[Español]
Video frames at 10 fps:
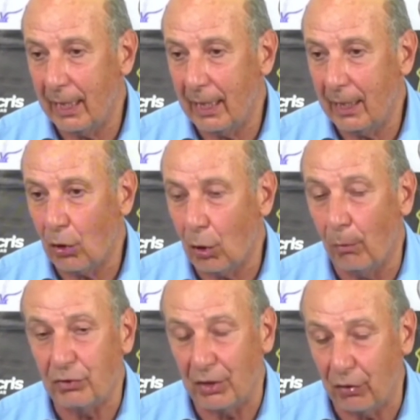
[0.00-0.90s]
como
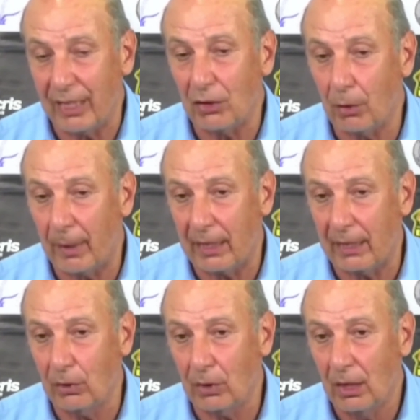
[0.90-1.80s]
se fue dando el
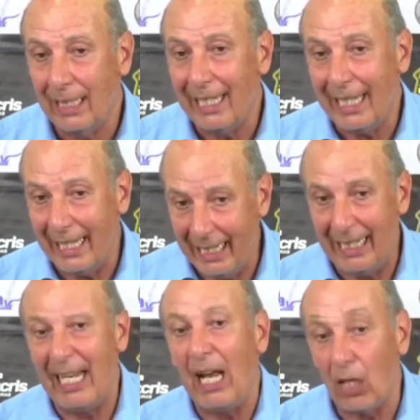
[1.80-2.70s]
partido,
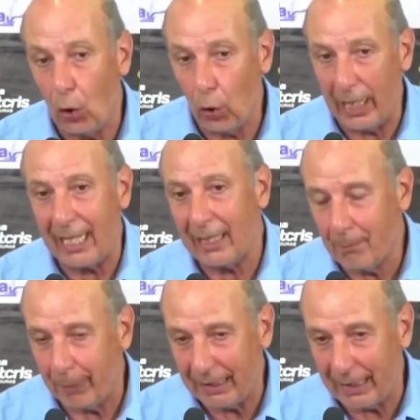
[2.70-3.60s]
el lograr
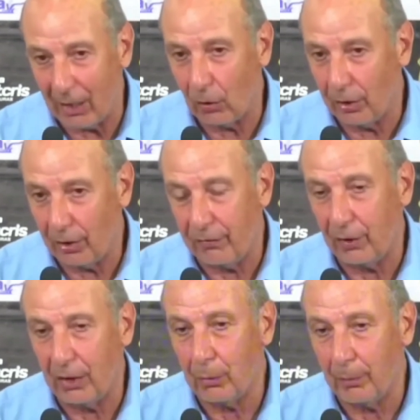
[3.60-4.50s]
empatarlo en inferioridad
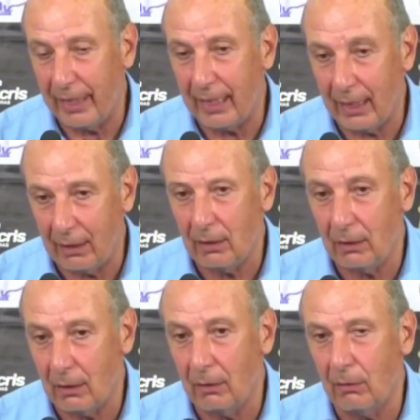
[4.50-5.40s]
numérica
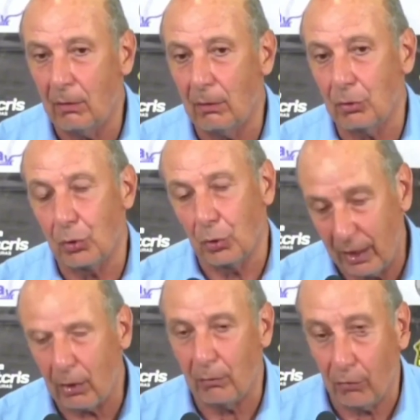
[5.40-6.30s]
nos hubiera
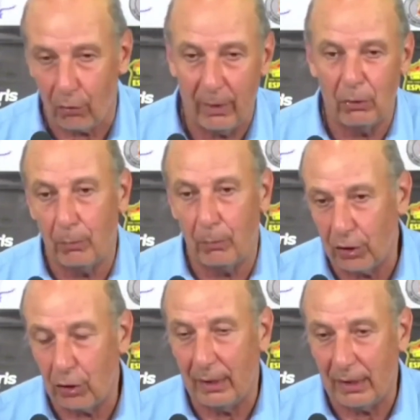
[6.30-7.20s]
conformado un poquito
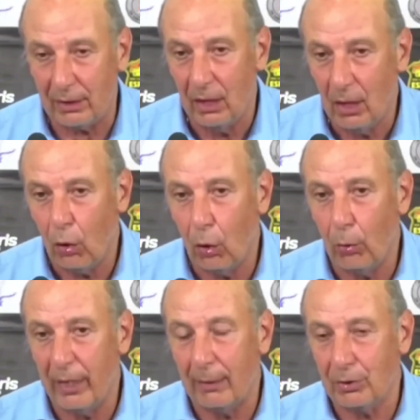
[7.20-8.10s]
más o
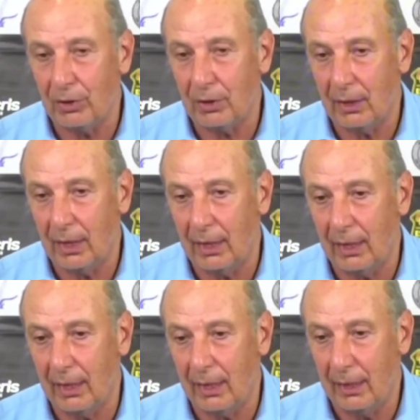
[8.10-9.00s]
hubiéramos
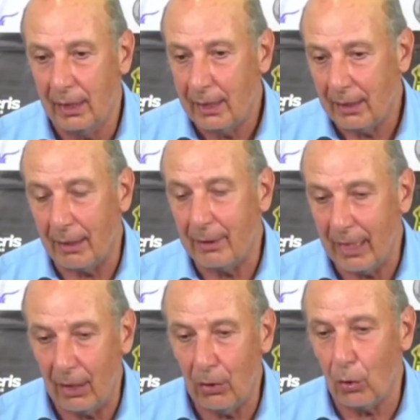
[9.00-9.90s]
eh,
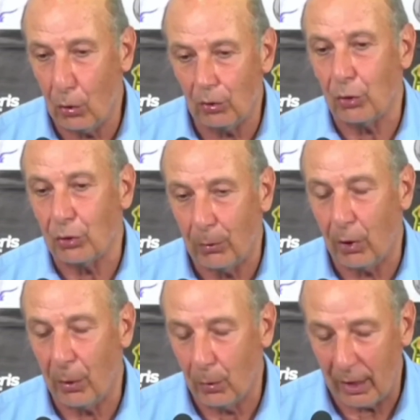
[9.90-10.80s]
terminado con otro sabor de
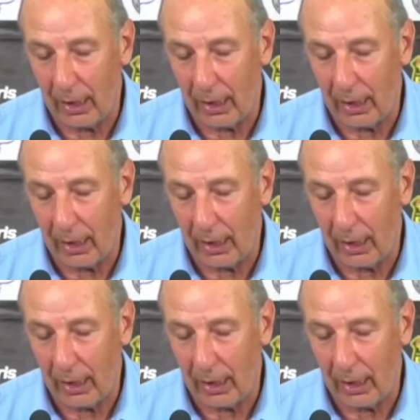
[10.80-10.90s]
boca.